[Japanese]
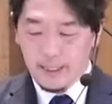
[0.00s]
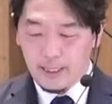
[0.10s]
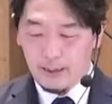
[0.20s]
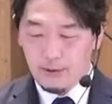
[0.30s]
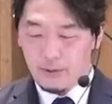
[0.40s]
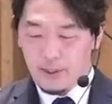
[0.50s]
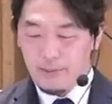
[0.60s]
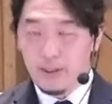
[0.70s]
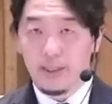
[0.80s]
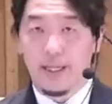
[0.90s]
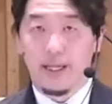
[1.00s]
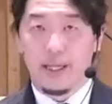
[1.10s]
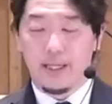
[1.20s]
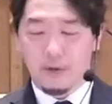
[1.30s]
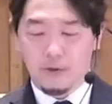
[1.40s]
りがとうございました、
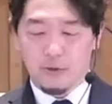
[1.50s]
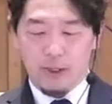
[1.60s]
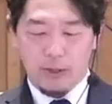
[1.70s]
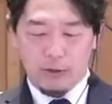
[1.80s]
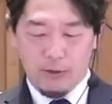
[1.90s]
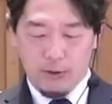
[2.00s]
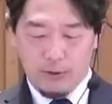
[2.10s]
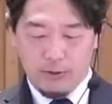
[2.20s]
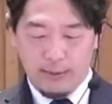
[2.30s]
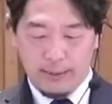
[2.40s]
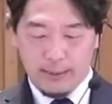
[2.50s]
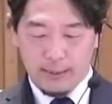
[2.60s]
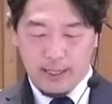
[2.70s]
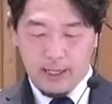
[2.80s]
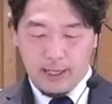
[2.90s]
えー、この後はです
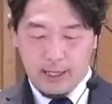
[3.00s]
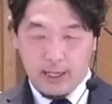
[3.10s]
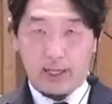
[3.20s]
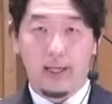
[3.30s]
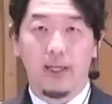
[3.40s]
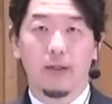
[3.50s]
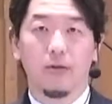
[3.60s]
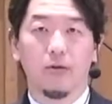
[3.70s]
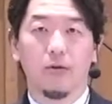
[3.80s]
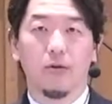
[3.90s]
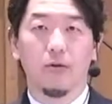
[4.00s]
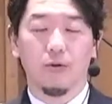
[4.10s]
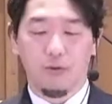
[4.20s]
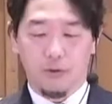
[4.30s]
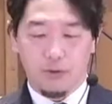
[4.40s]
ねえー、っと
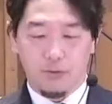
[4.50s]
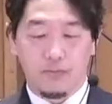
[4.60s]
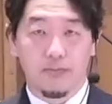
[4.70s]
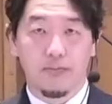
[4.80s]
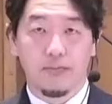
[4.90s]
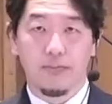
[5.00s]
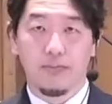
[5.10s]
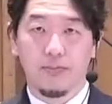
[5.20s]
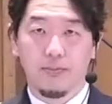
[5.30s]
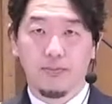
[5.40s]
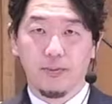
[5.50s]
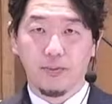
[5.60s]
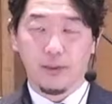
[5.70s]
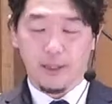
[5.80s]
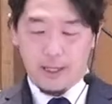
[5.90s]
40
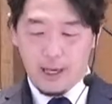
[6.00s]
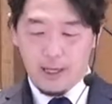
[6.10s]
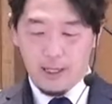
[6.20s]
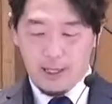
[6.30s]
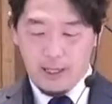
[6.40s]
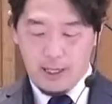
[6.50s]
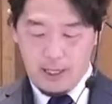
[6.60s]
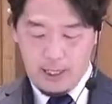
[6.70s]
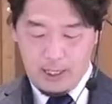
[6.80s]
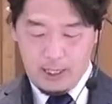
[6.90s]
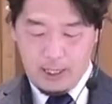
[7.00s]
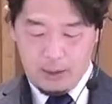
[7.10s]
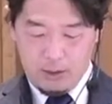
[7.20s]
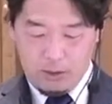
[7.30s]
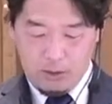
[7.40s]
分から、
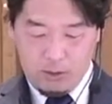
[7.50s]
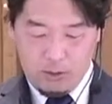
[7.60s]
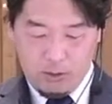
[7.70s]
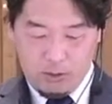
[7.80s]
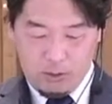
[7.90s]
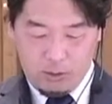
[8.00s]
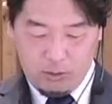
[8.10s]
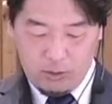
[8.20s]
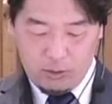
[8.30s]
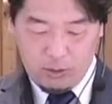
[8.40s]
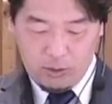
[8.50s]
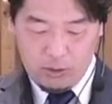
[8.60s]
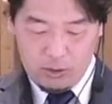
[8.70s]
えー、っと子どもの、